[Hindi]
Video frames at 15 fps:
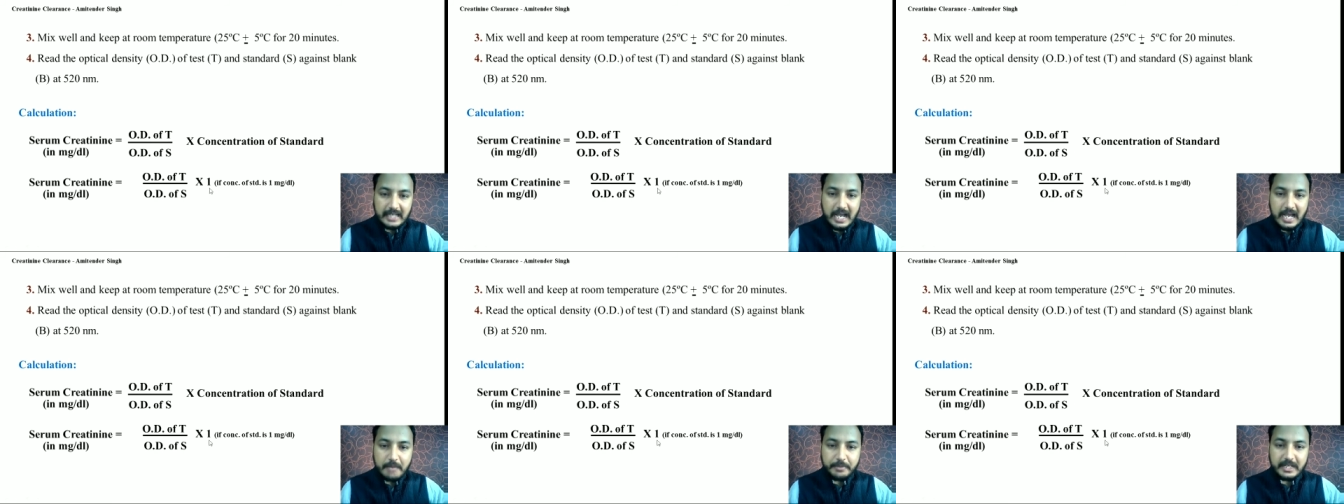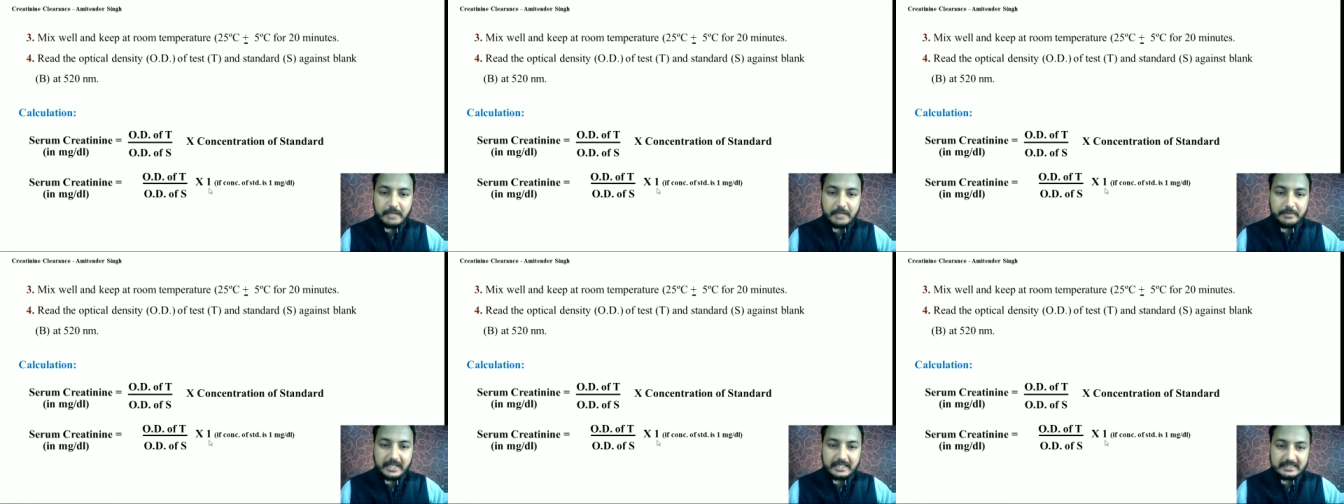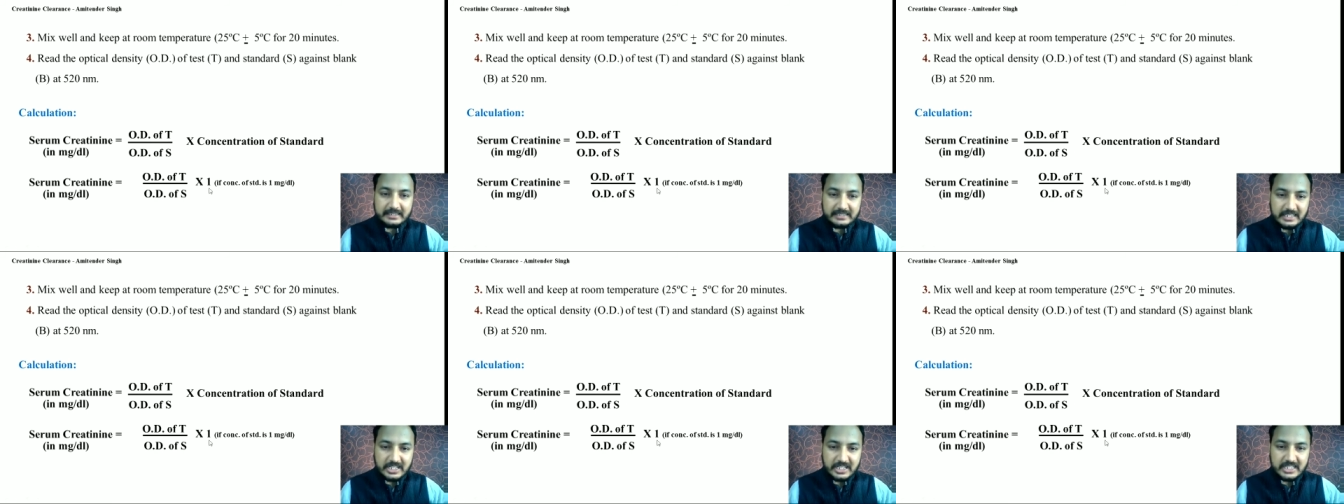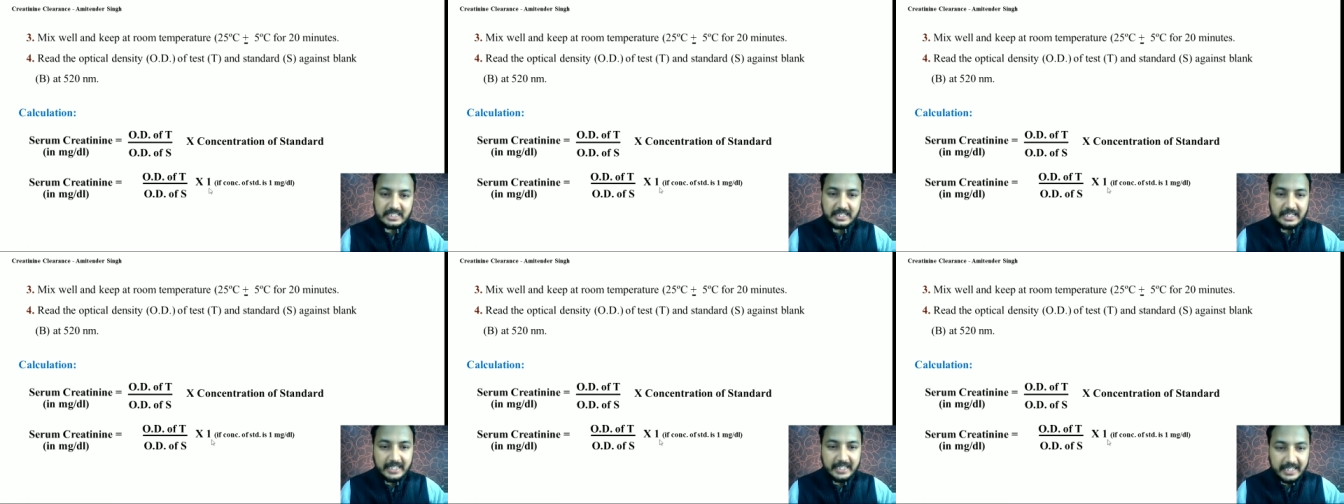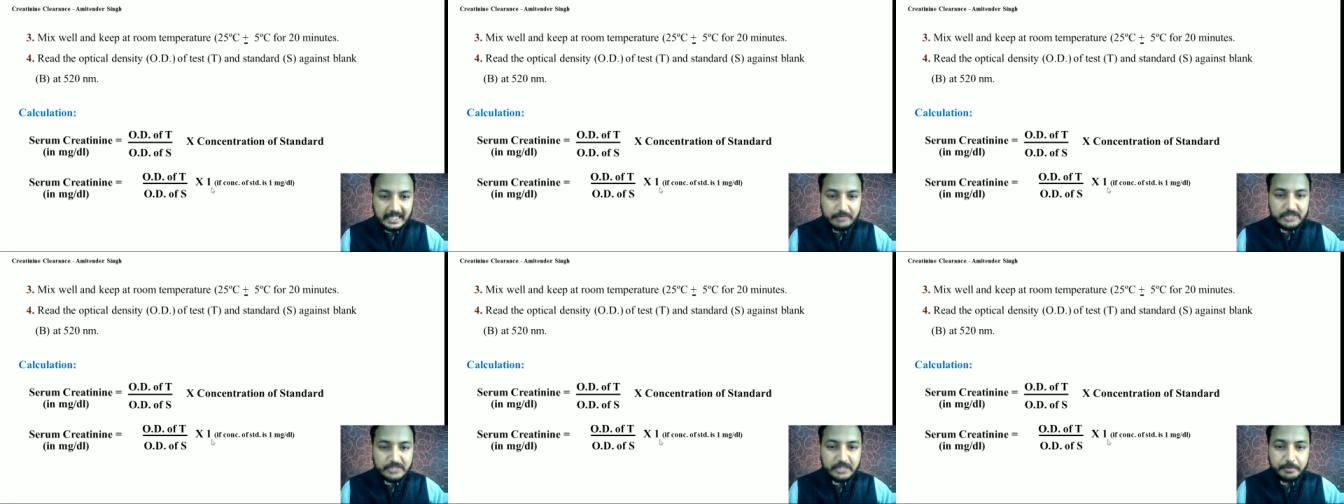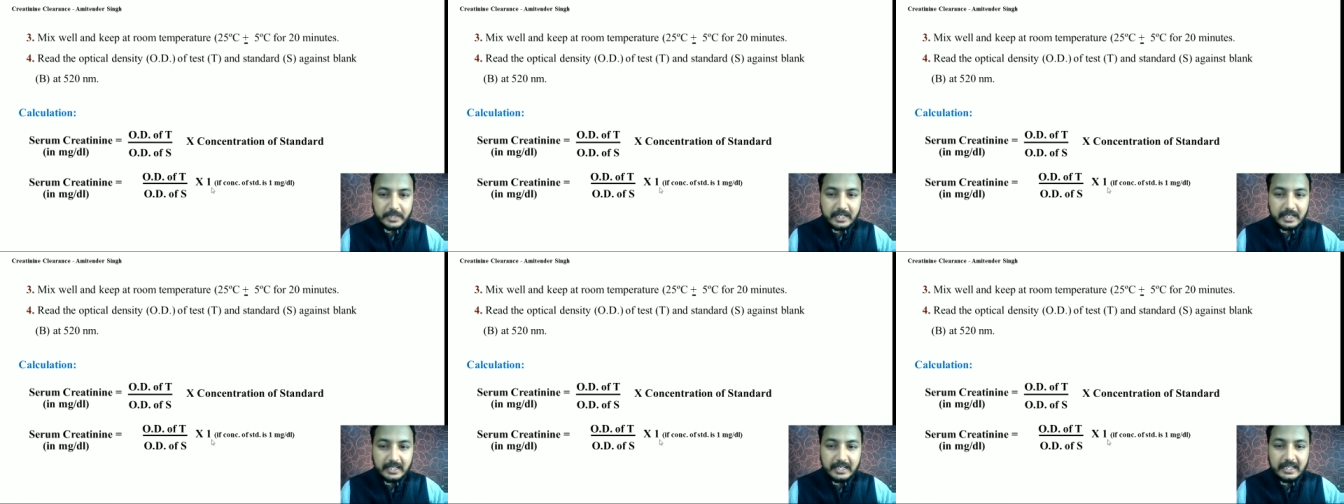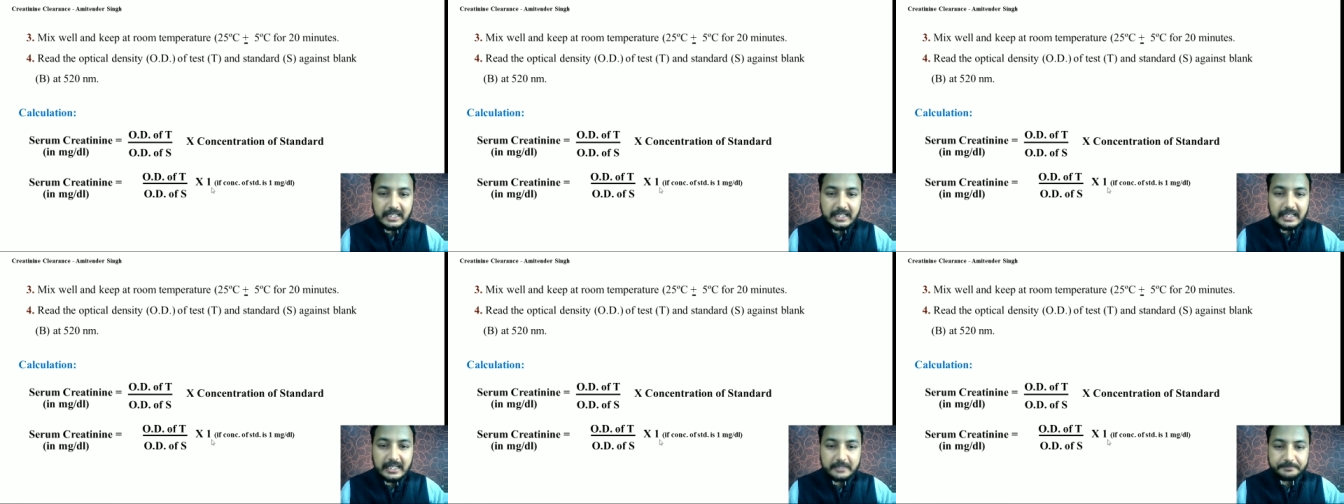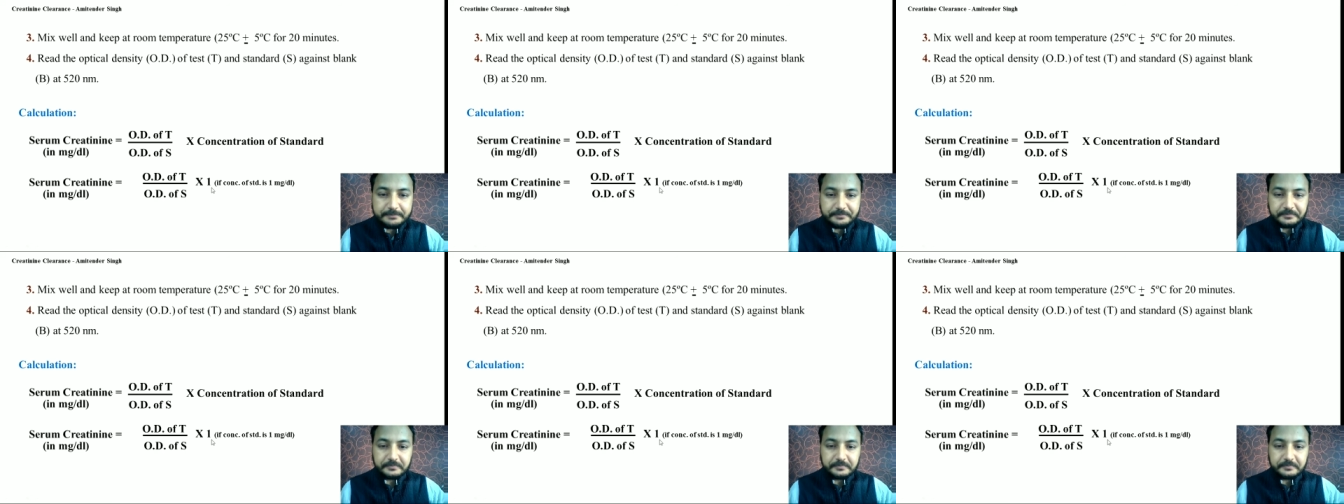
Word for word: यहां पर हमने कंसेंट्रेशन एक एम जी पर डीएल ली है